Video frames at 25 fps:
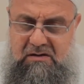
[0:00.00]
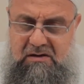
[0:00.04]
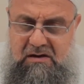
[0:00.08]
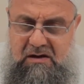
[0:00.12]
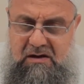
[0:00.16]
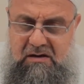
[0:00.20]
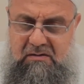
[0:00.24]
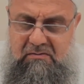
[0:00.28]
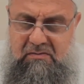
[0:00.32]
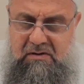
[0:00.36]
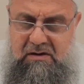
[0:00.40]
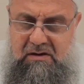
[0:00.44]

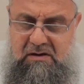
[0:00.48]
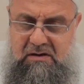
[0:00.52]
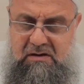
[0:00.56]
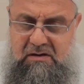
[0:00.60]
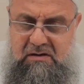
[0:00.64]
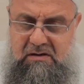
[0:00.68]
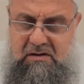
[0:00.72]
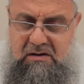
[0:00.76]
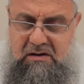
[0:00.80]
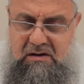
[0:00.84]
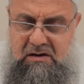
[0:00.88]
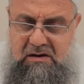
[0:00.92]

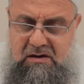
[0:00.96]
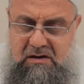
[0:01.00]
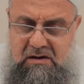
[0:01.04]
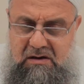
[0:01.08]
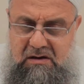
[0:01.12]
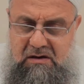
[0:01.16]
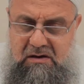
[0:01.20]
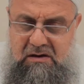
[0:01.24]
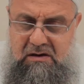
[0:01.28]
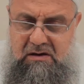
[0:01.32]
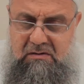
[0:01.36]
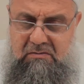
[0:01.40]

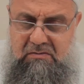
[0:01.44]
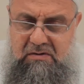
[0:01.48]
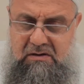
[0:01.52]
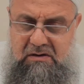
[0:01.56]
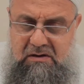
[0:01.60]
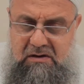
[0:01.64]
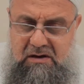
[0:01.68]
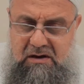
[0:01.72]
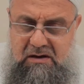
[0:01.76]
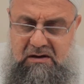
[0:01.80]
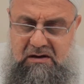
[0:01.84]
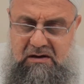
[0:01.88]
ceberti
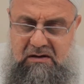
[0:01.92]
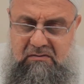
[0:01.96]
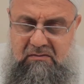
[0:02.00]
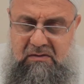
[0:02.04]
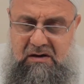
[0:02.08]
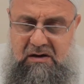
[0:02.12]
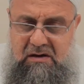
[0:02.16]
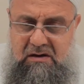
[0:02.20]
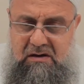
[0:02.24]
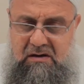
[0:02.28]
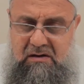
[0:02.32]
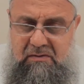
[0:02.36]
kibirden
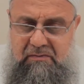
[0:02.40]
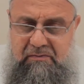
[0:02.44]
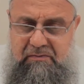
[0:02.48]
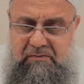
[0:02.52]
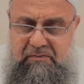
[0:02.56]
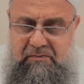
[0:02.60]
men etti.